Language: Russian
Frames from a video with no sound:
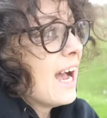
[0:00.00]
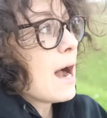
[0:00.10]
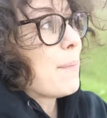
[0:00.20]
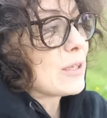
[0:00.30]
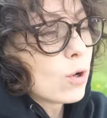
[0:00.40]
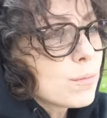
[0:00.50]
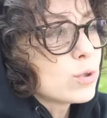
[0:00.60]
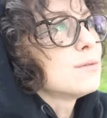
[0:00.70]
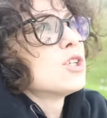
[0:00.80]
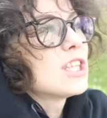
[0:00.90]
А потом
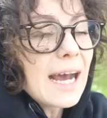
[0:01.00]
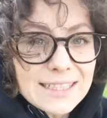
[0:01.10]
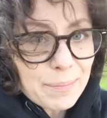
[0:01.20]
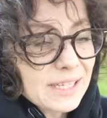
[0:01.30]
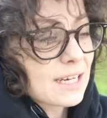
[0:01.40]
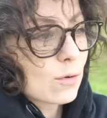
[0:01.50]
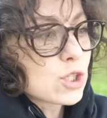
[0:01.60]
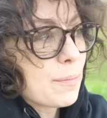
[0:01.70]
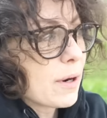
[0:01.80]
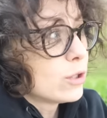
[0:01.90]
будем ждать опять
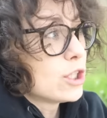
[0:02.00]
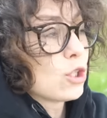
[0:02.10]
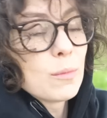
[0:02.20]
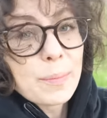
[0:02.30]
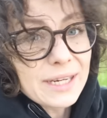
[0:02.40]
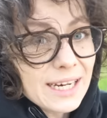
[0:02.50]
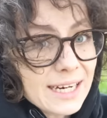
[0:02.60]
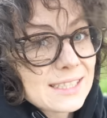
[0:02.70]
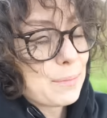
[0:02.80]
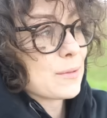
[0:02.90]
хорошей погоды, чтобы
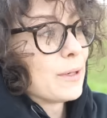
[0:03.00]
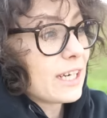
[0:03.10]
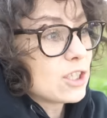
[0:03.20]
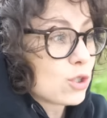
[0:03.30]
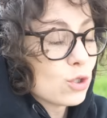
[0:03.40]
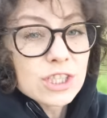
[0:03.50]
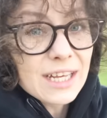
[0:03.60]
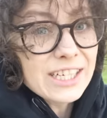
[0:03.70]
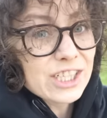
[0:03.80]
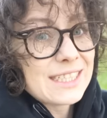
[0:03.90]
приехать и посмотреть, что же
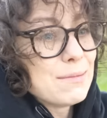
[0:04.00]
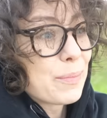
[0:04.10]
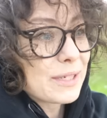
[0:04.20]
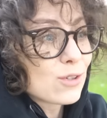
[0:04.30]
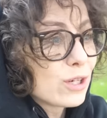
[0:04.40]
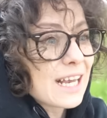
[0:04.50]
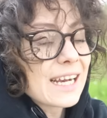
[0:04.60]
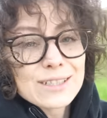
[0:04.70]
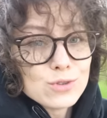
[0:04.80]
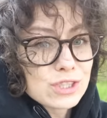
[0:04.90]
дальше с ними происходит,
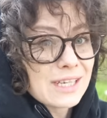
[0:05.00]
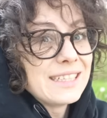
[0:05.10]
как они учатся